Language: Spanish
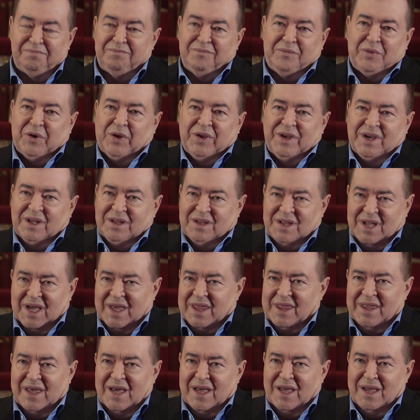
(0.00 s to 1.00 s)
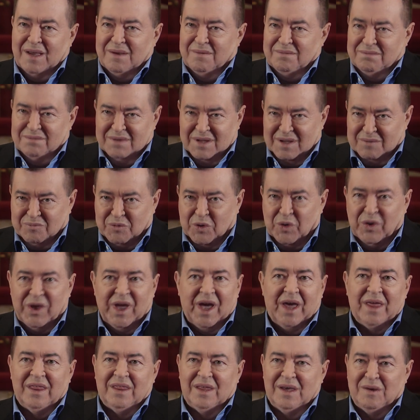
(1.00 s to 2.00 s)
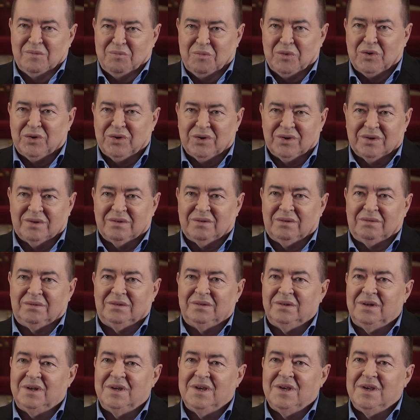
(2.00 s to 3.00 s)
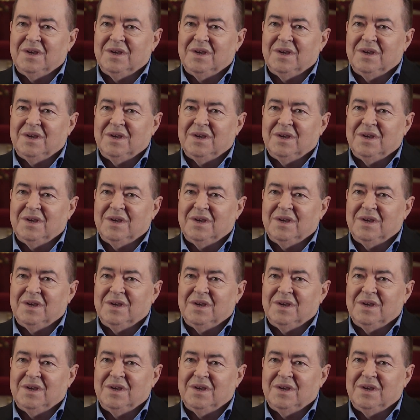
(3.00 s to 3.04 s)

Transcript: proyectada, apoyada por